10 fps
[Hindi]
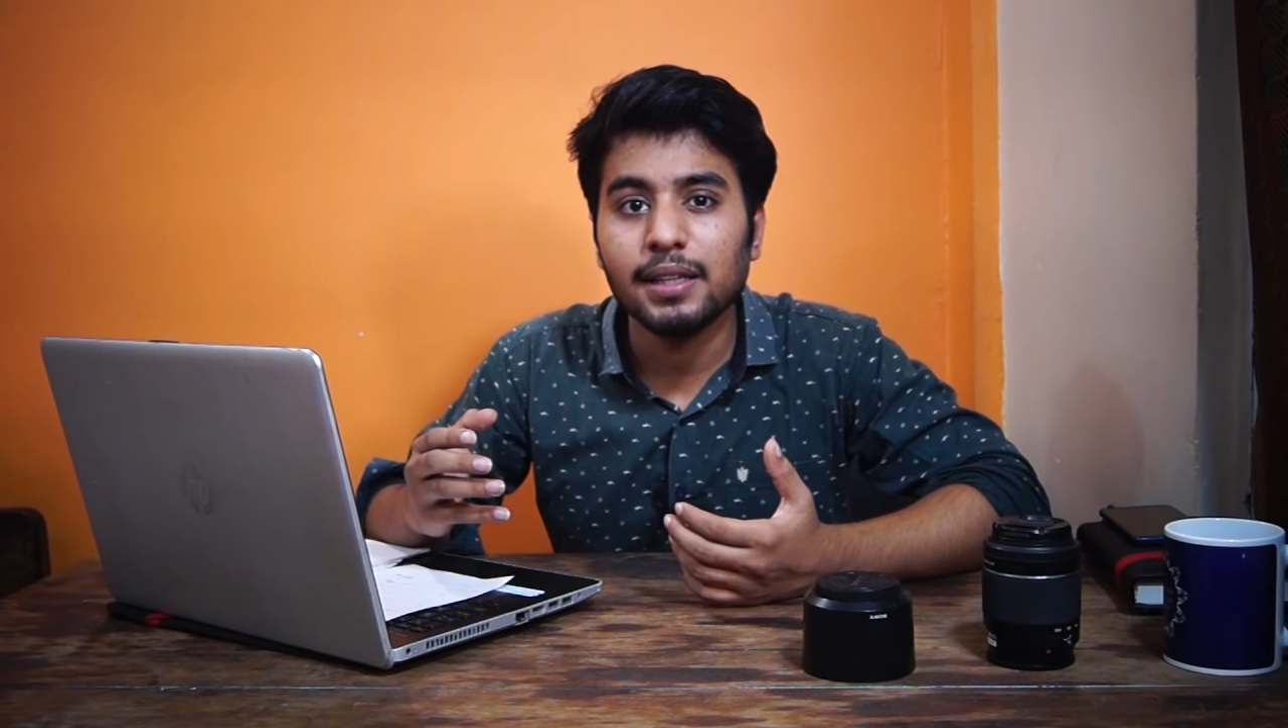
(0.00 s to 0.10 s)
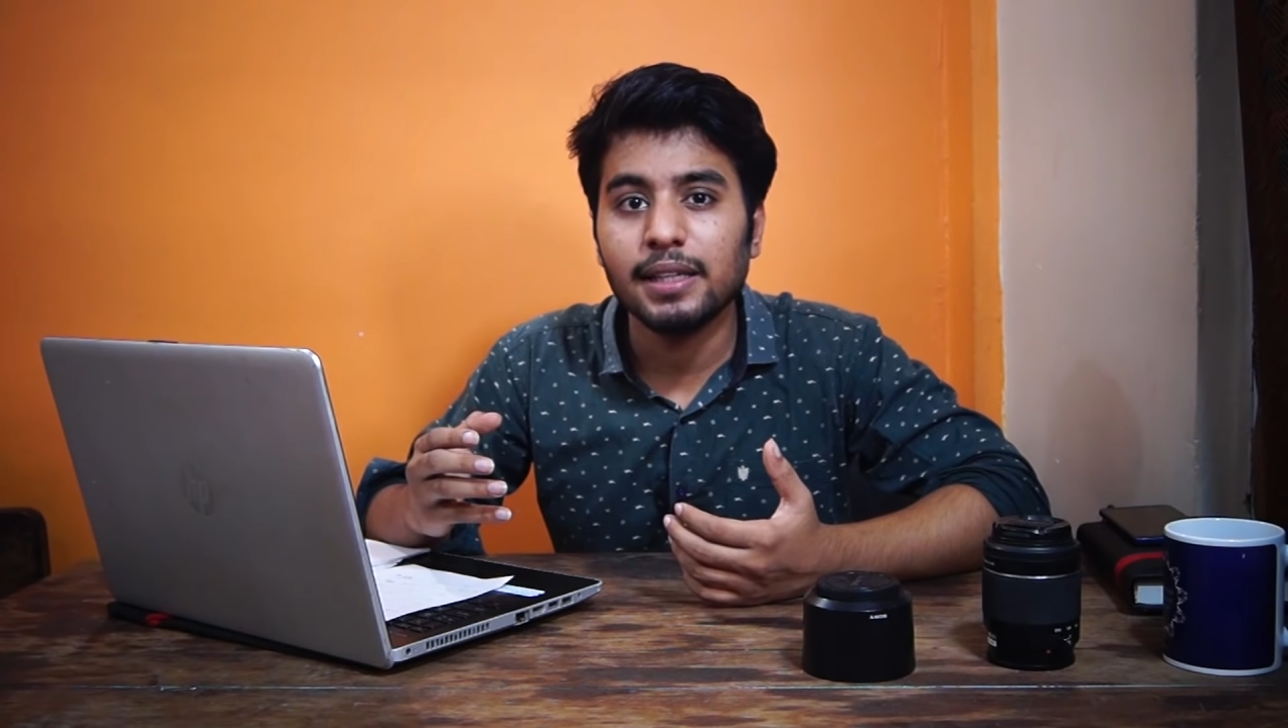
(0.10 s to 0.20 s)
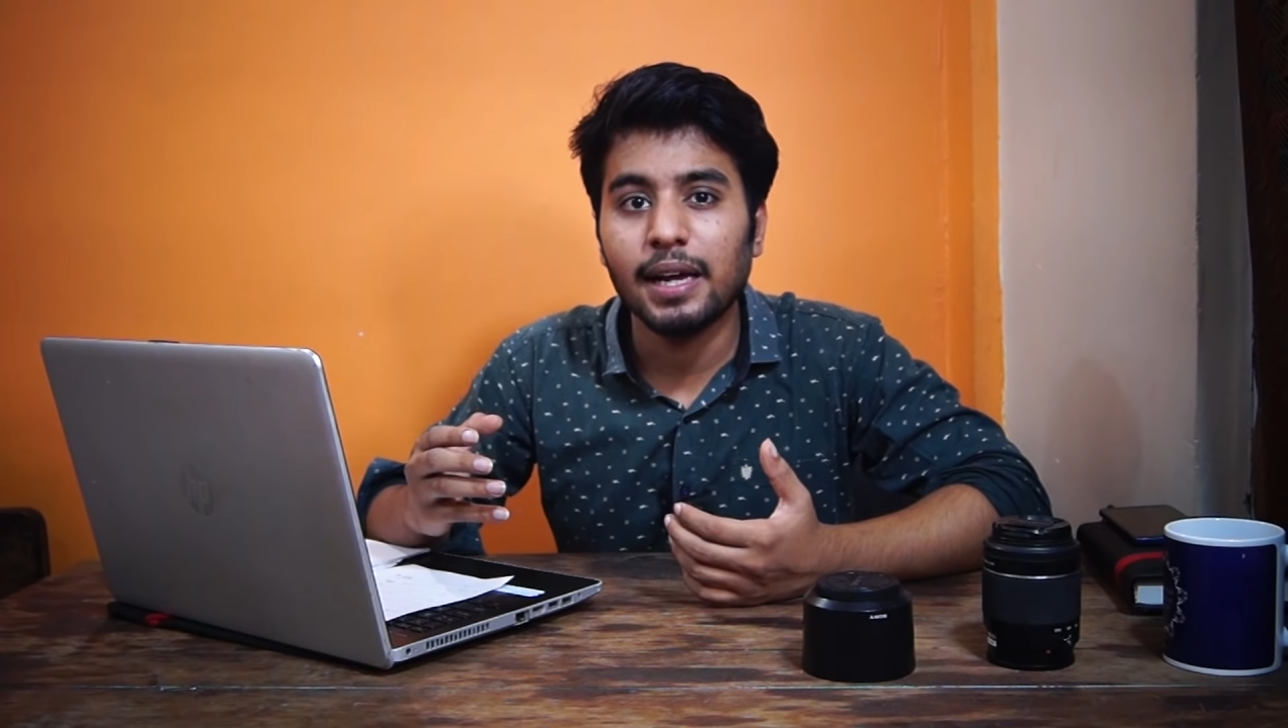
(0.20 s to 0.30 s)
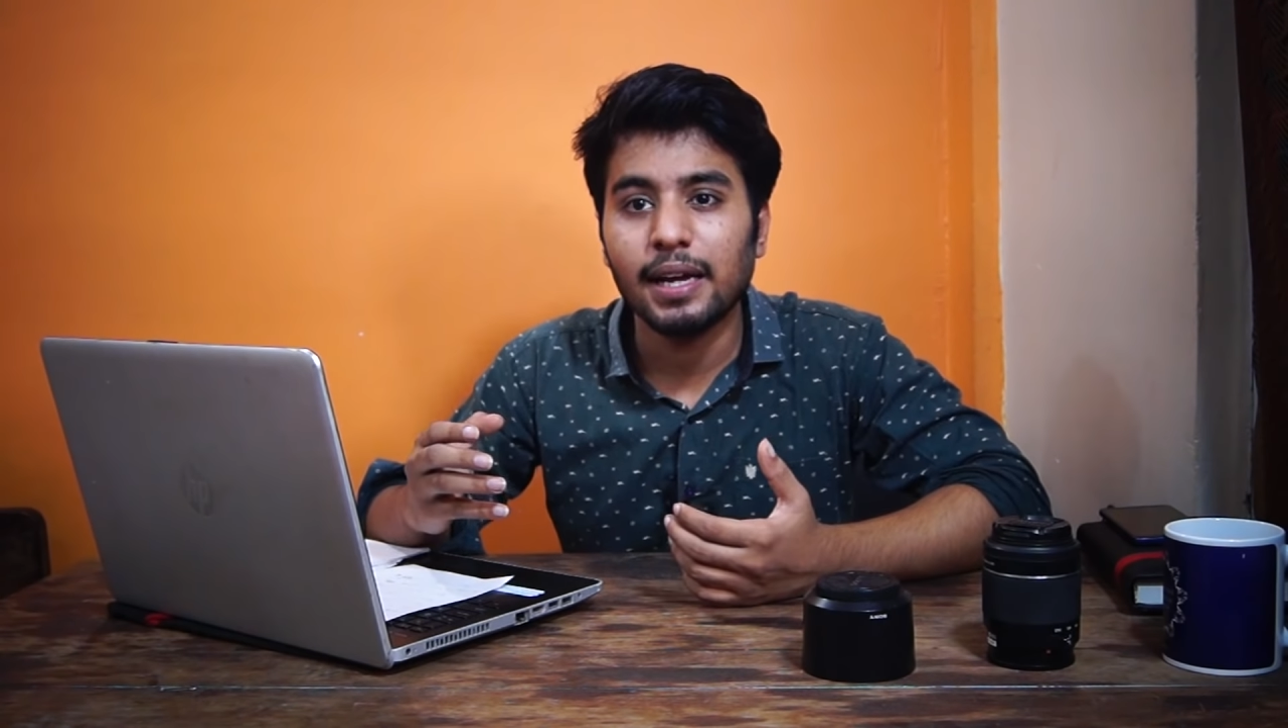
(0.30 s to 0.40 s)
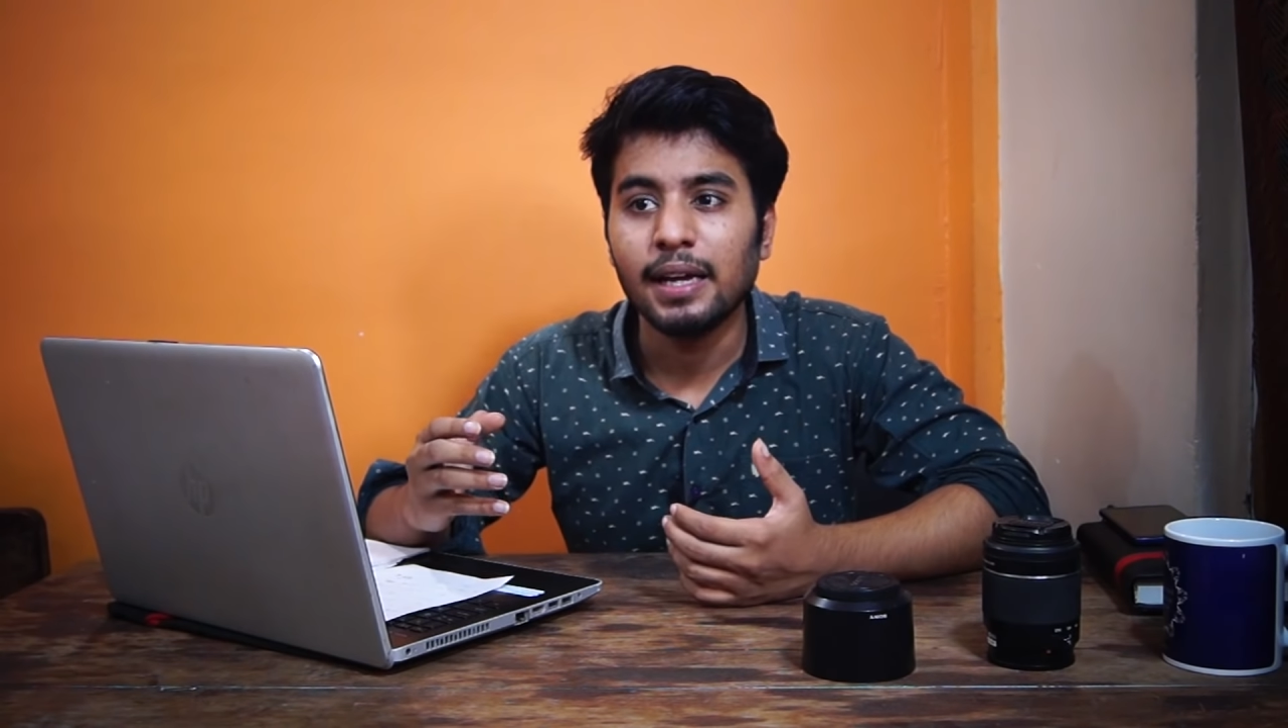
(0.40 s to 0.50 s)
बात
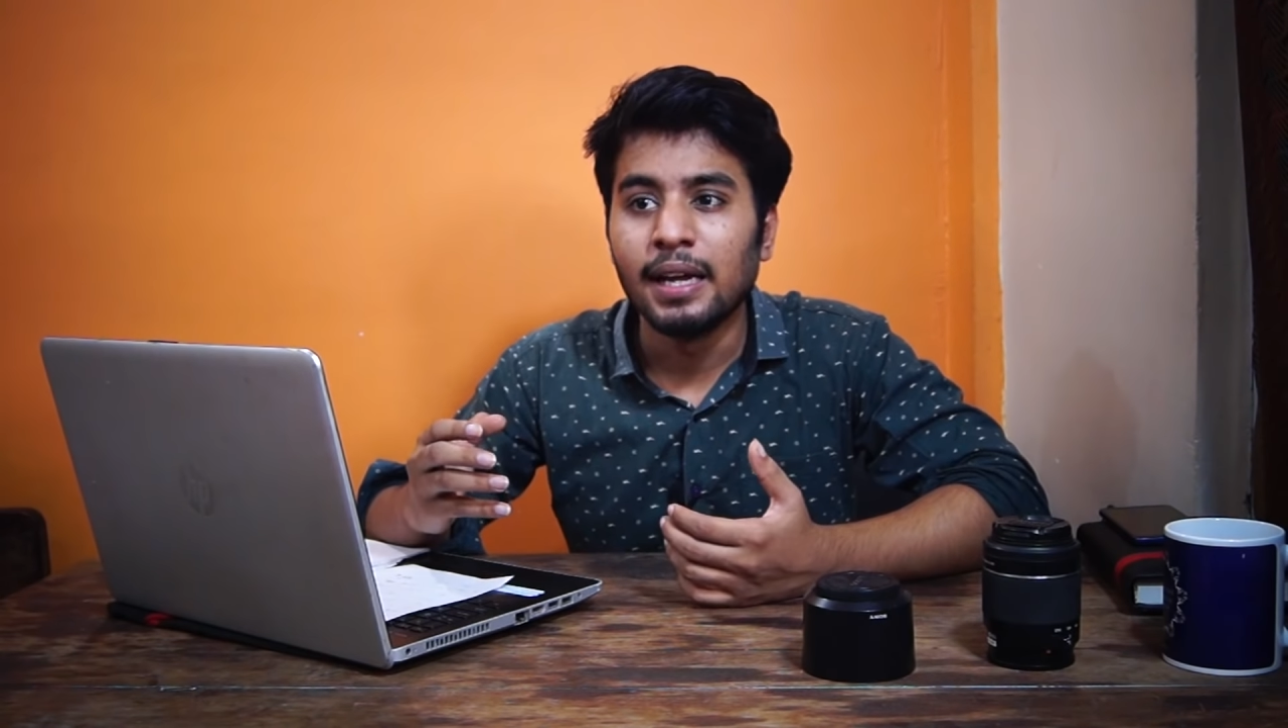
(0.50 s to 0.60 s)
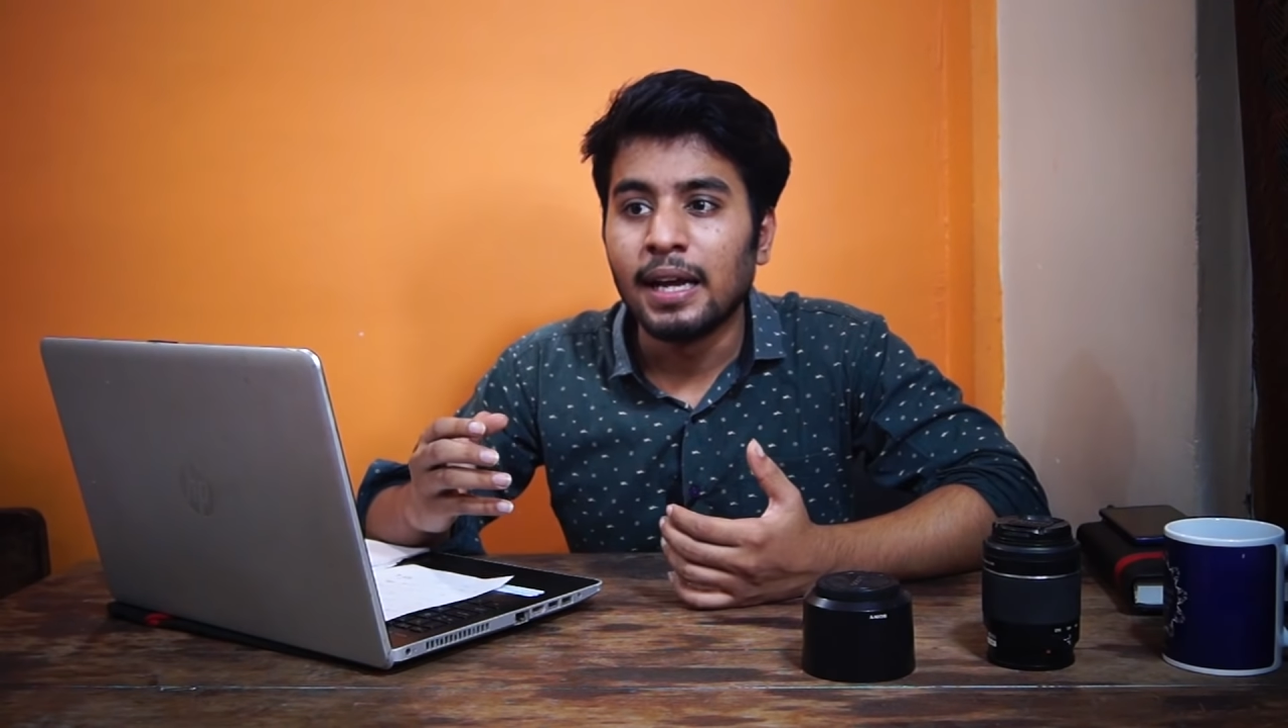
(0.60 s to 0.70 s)
यह है